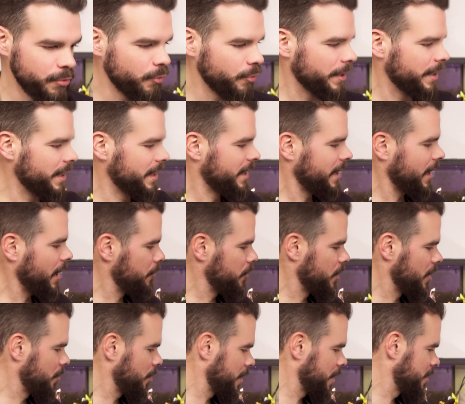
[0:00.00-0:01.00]
Vous très
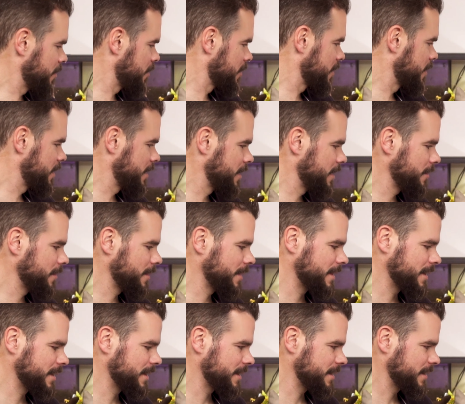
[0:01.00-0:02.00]
bien présenté,
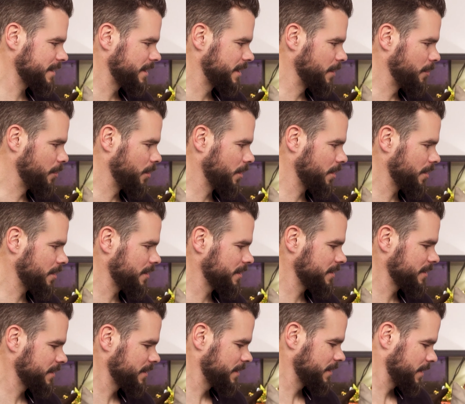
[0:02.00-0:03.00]
voilà, c'est
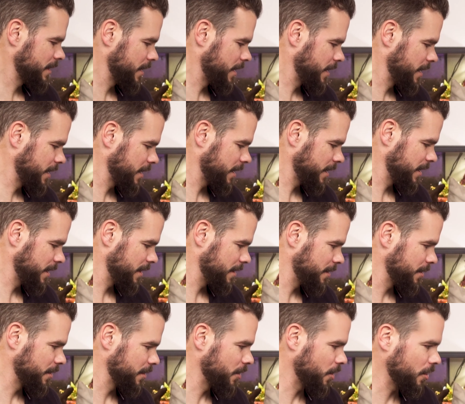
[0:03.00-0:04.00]
blanc, c'est écrit
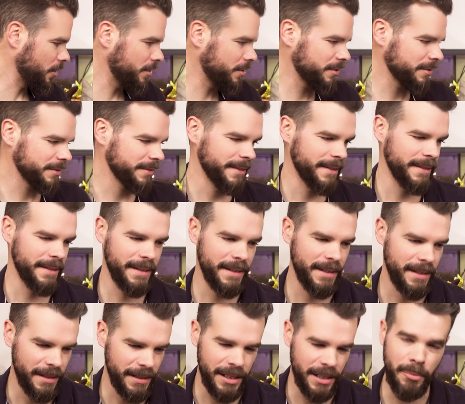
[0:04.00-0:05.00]
grand,
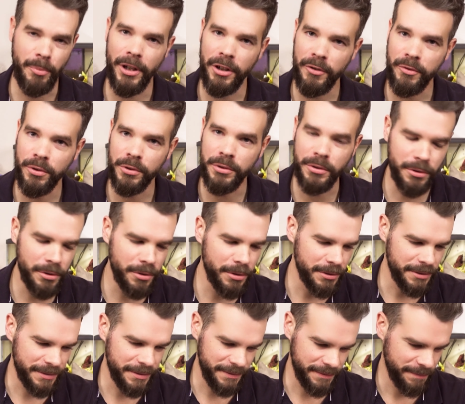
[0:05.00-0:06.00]
des belles
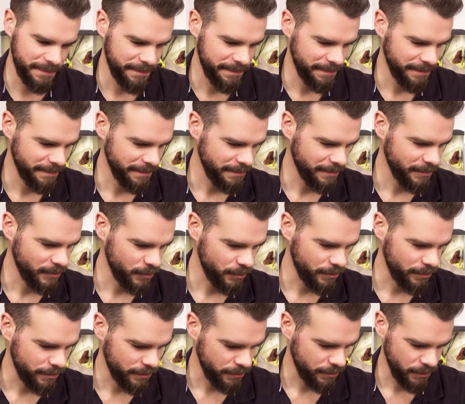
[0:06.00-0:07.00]
photos.
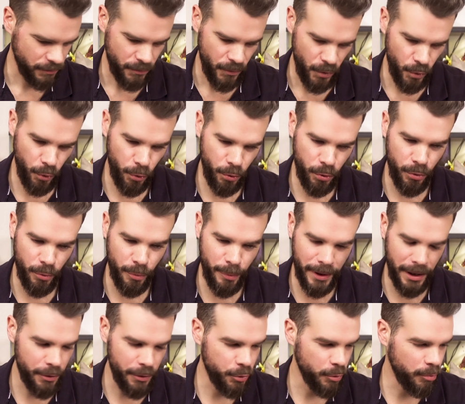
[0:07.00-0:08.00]
Donc on
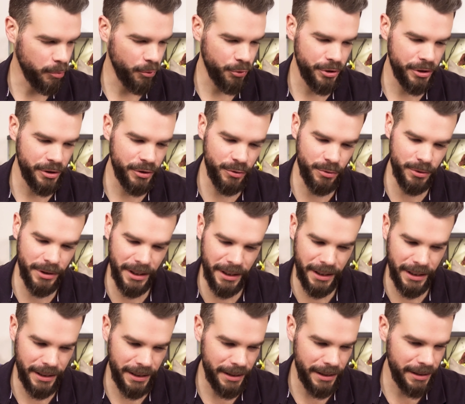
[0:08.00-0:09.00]
parle de plongée
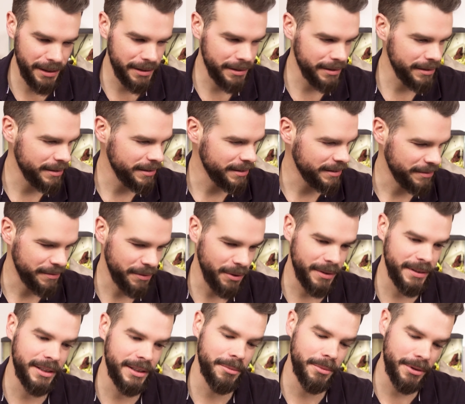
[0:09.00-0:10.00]
souterraine,
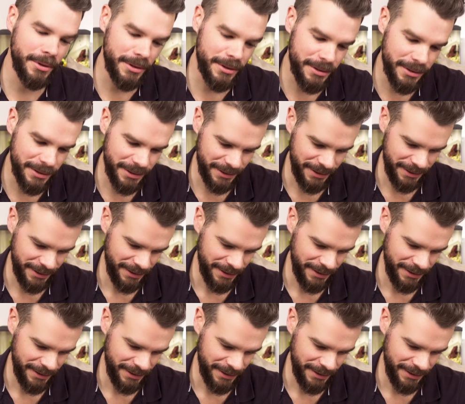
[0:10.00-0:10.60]
forcément.